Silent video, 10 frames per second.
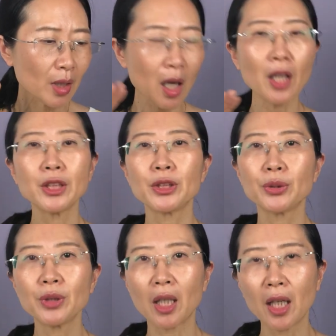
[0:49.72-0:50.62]
二十
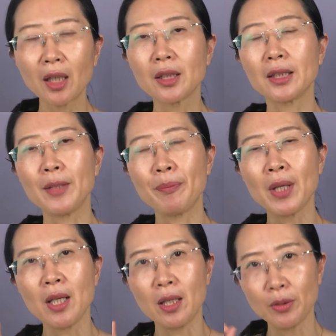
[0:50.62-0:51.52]
九点二的人，
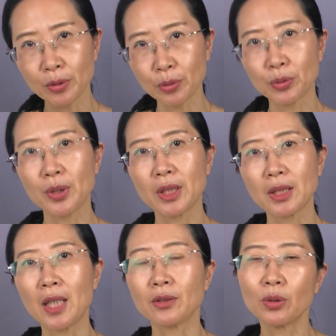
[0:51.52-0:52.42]
六十五岁以
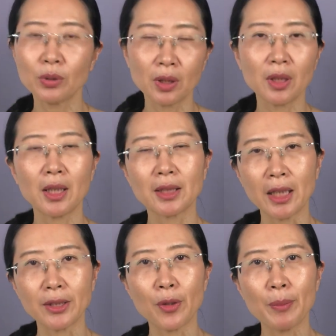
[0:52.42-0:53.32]
上都得了
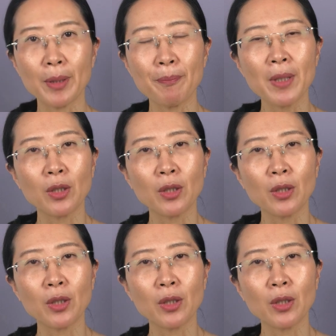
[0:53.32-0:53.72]
糖尿病。